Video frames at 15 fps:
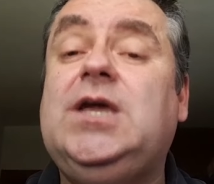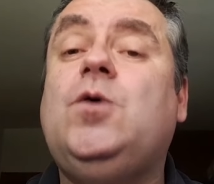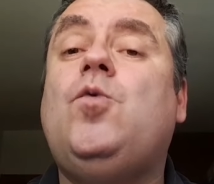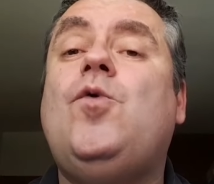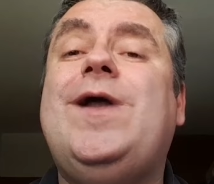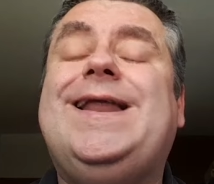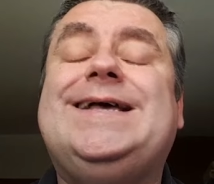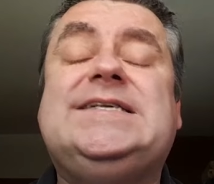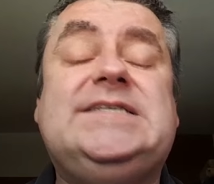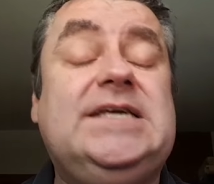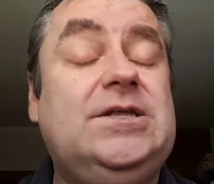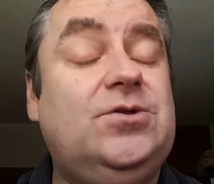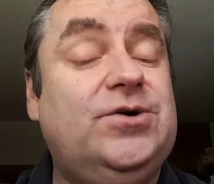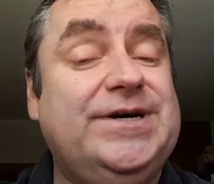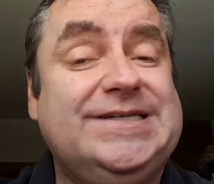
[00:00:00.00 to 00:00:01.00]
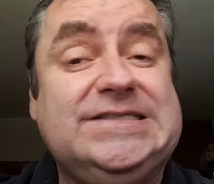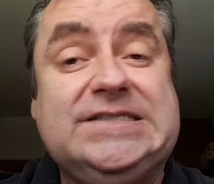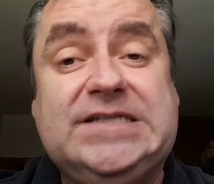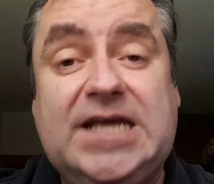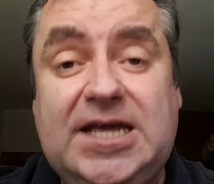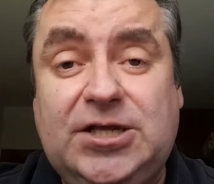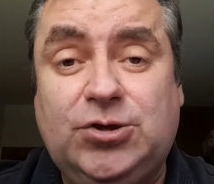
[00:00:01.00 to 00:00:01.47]
¿Y cuál ha sido
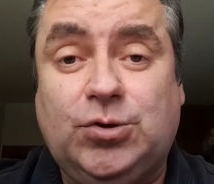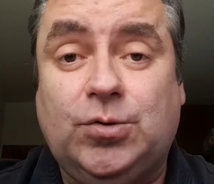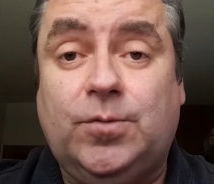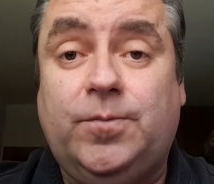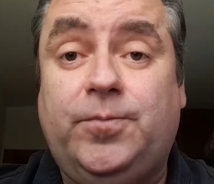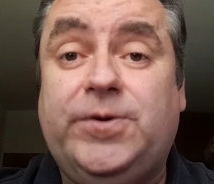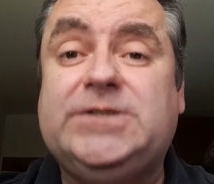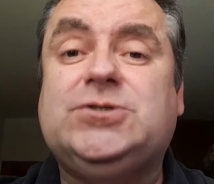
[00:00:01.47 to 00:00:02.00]
este hito?